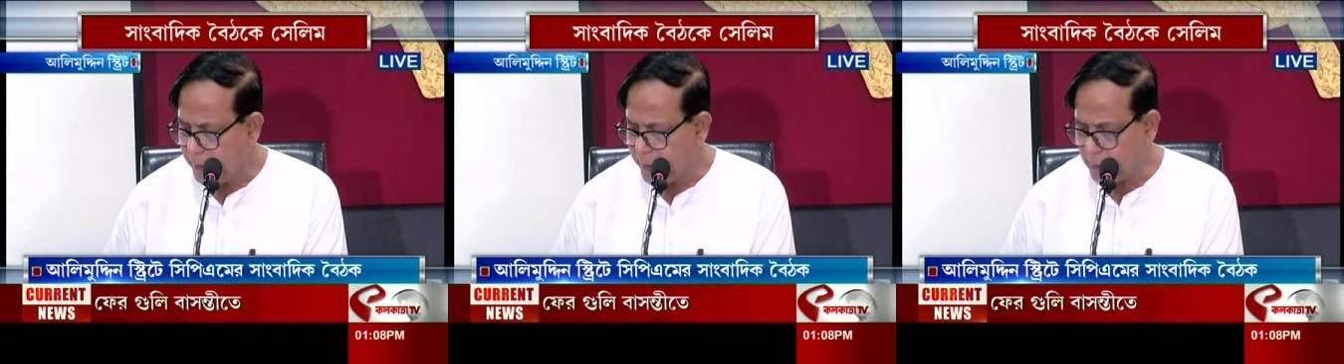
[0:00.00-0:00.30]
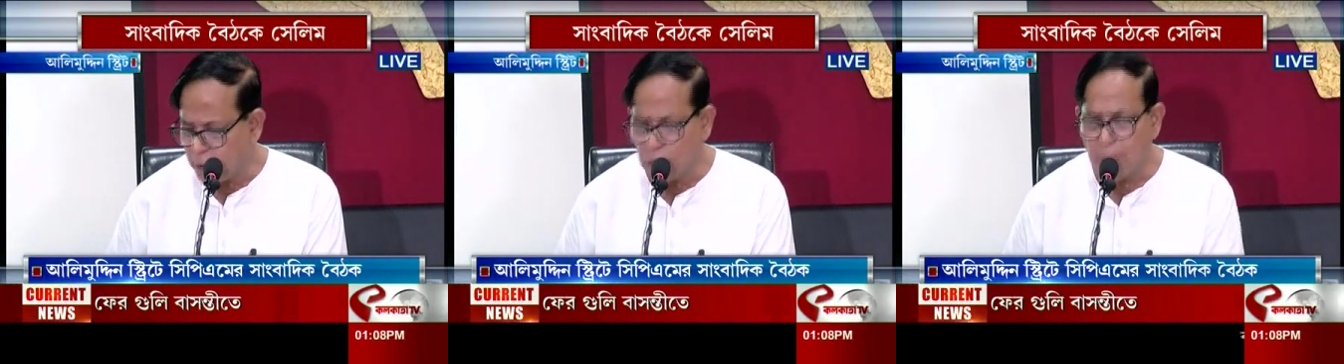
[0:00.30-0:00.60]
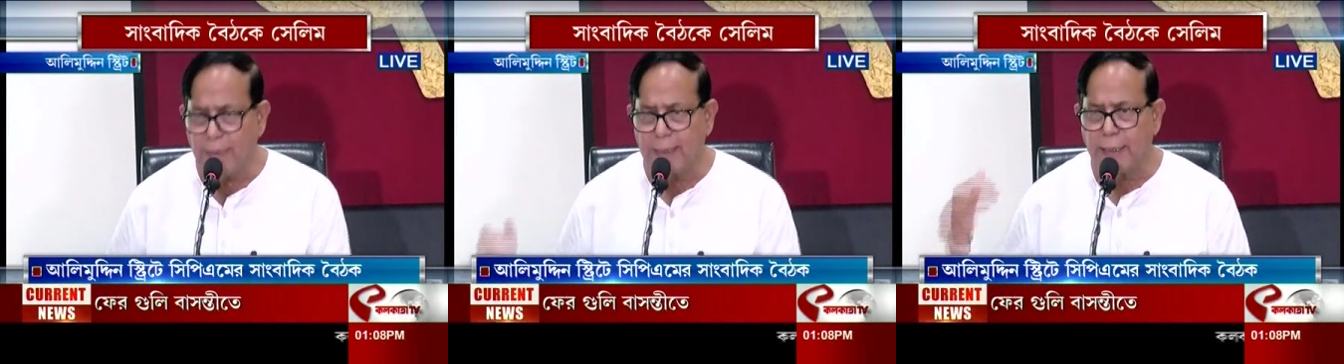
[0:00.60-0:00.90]
এটার জন্য
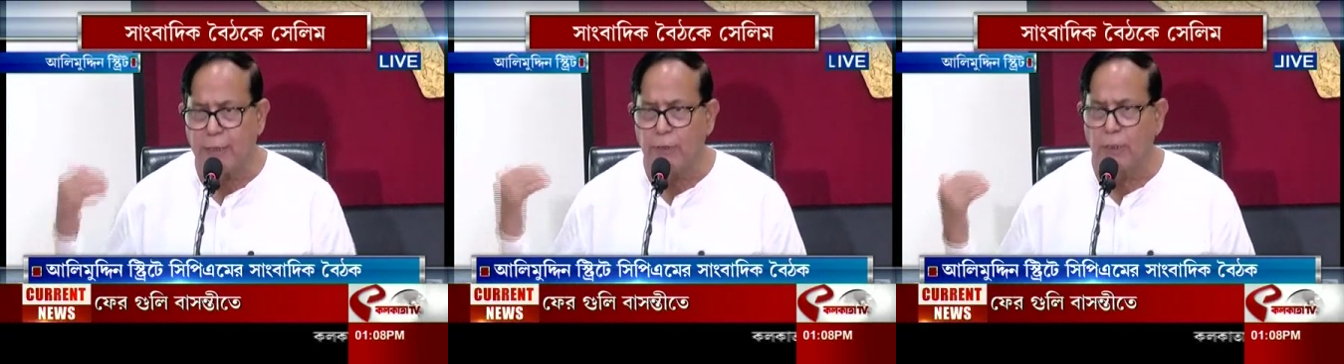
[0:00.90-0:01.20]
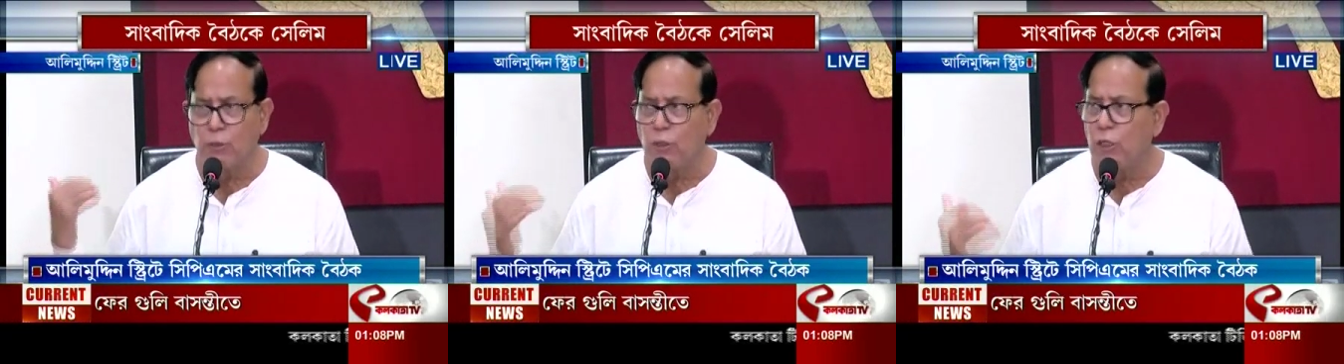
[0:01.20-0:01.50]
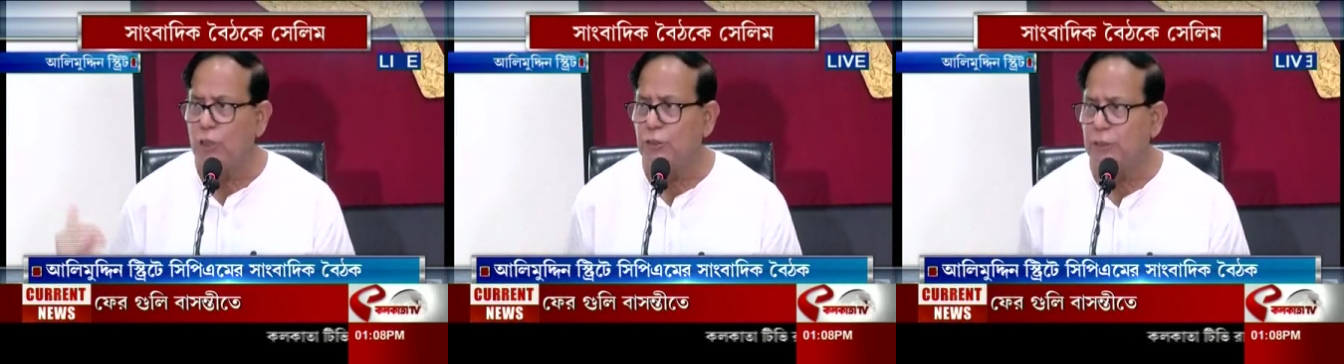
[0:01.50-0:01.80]
আমরা একটা কিউআর কোড
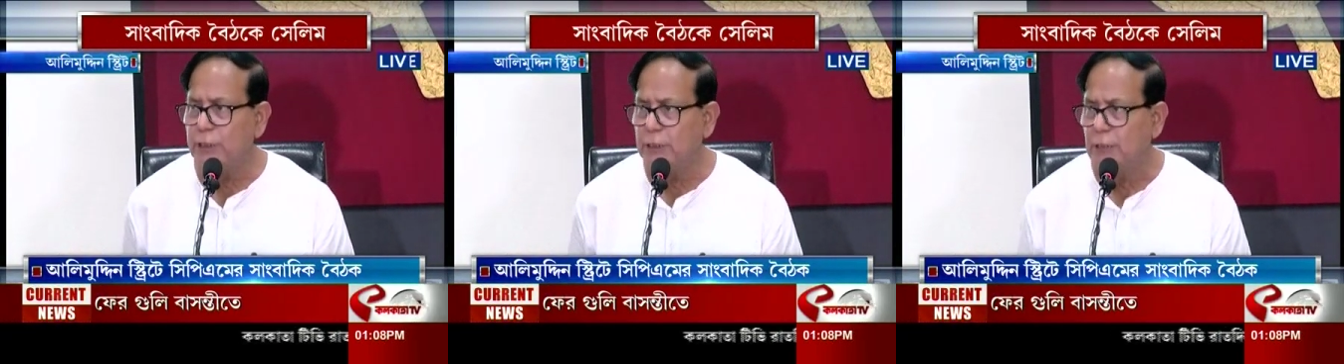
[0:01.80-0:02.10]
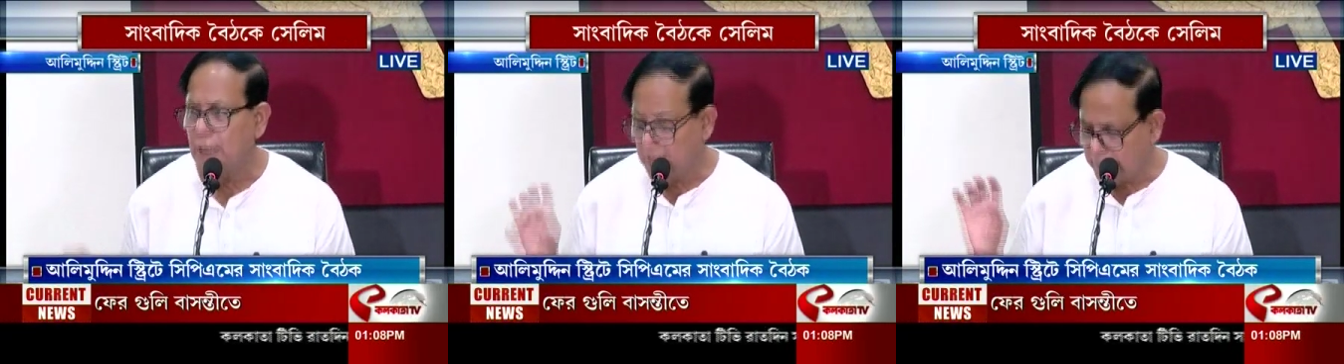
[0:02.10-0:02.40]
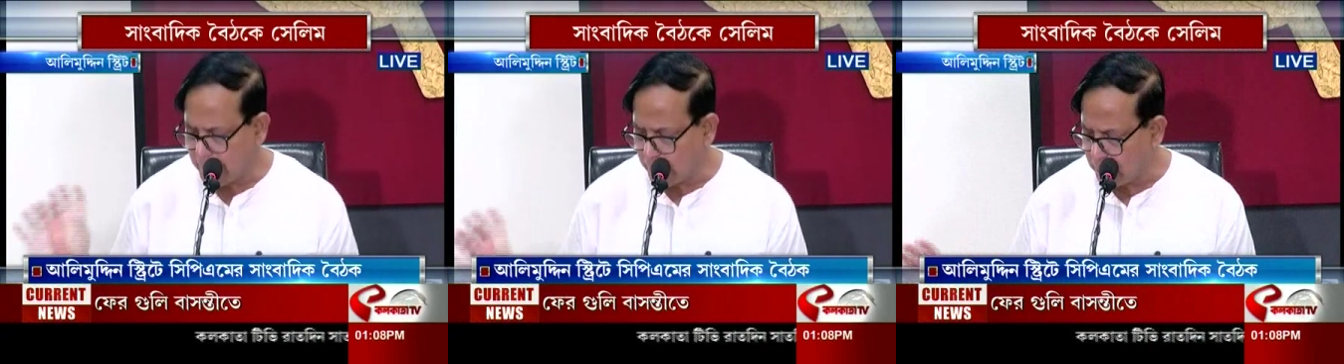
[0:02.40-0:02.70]
লঞ্চ করেছি
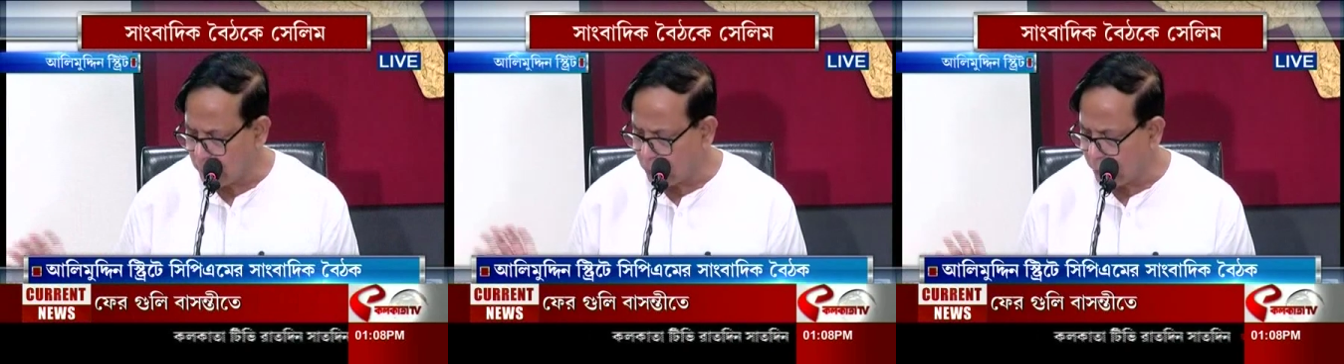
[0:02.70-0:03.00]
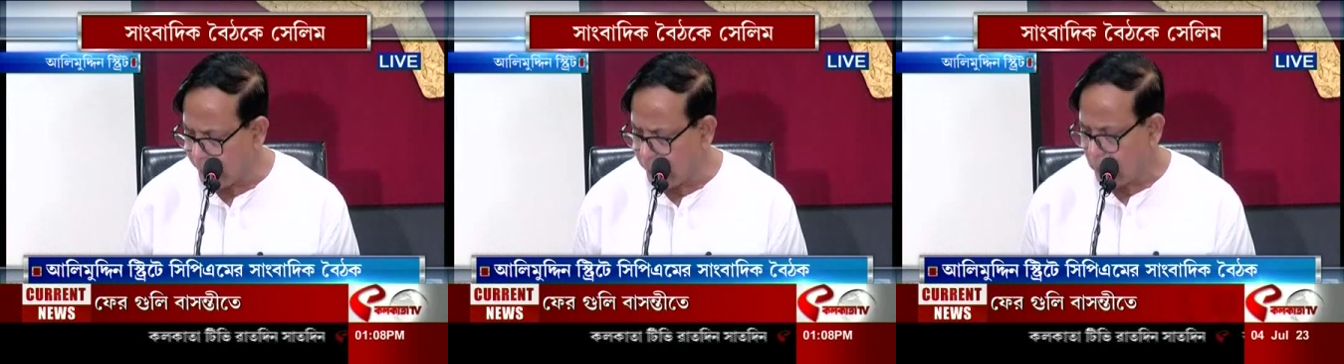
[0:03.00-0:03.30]
সেই কিউআর কোডে